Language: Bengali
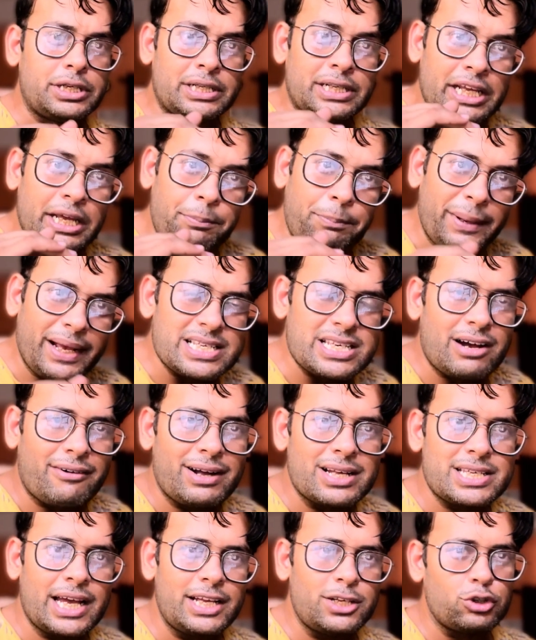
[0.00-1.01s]
ডিপে
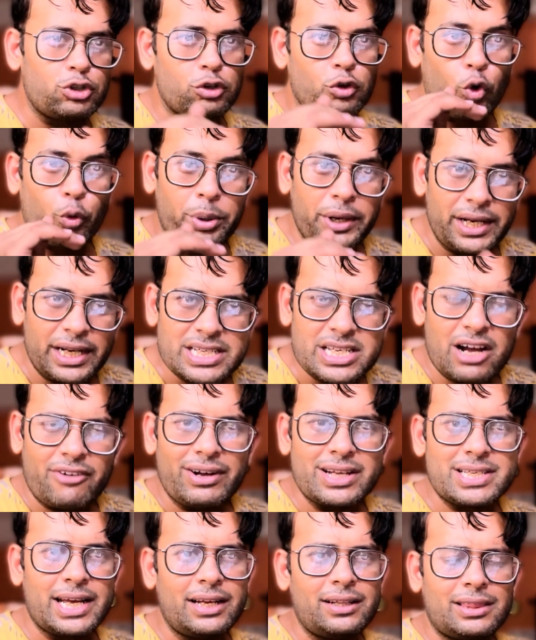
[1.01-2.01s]
যাওয়া যায় যদি গভীরে
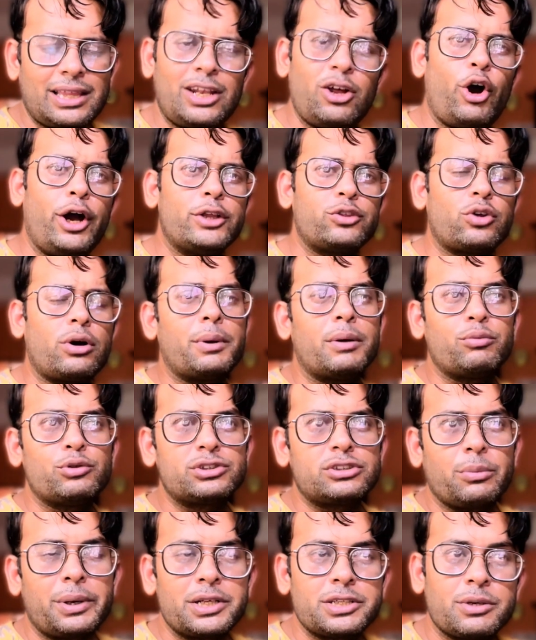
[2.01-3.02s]
যাওয়া যায় তাহলে হয়তো আমরা
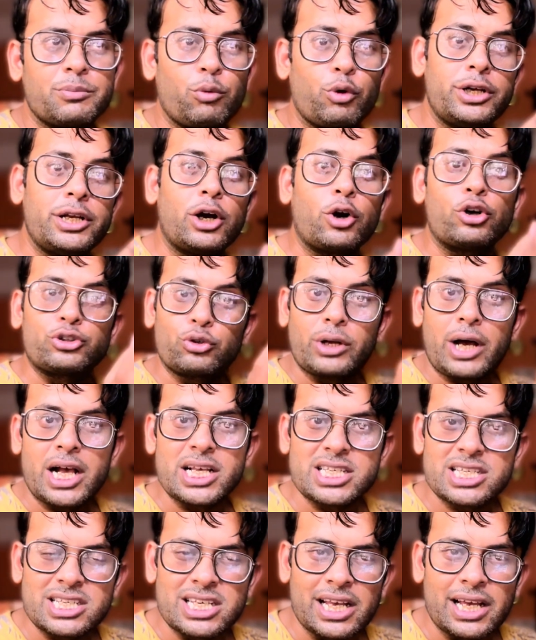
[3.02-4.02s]
বুঝতে পারি যে বহিরাগতরা
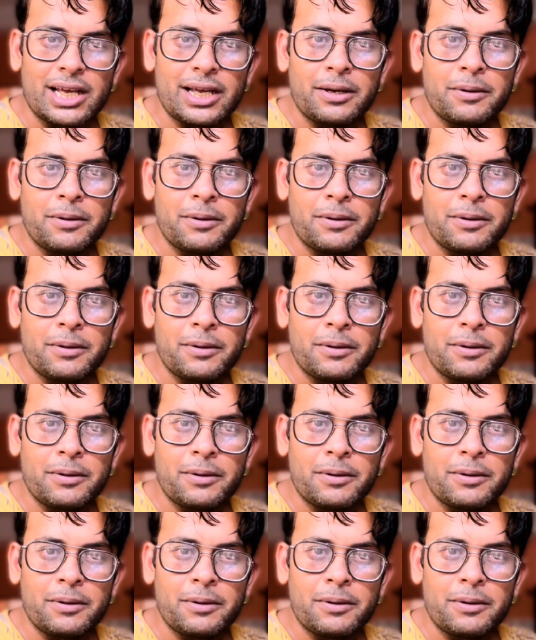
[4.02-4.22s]
আসছে